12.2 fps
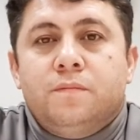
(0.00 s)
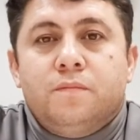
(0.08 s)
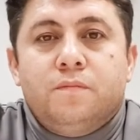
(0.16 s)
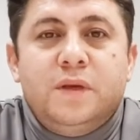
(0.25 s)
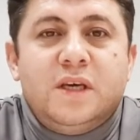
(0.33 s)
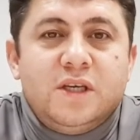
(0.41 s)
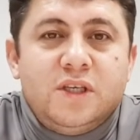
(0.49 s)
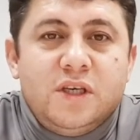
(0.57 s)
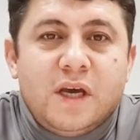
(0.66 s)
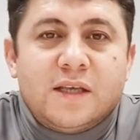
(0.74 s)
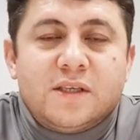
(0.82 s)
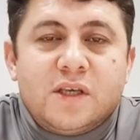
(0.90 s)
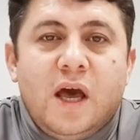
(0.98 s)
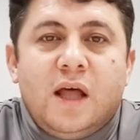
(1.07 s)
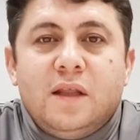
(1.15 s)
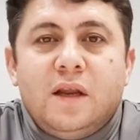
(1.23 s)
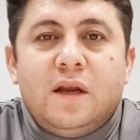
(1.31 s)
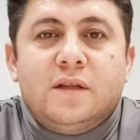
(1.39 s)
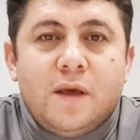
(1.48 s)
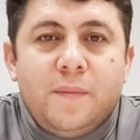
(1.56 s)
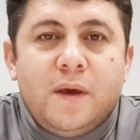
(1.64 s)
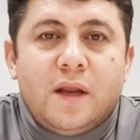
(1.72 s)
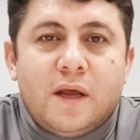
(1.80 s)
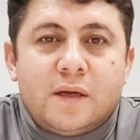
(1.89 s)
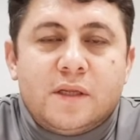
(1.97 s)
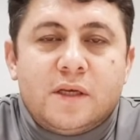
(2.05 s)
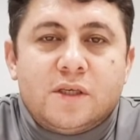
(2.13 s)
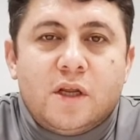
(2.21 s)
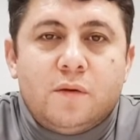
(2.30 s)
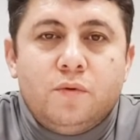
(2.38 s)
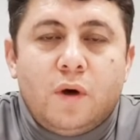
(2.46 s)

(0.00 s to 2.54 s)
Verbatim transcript: bir kişi askıya aldılar demeyin arkadaşlar.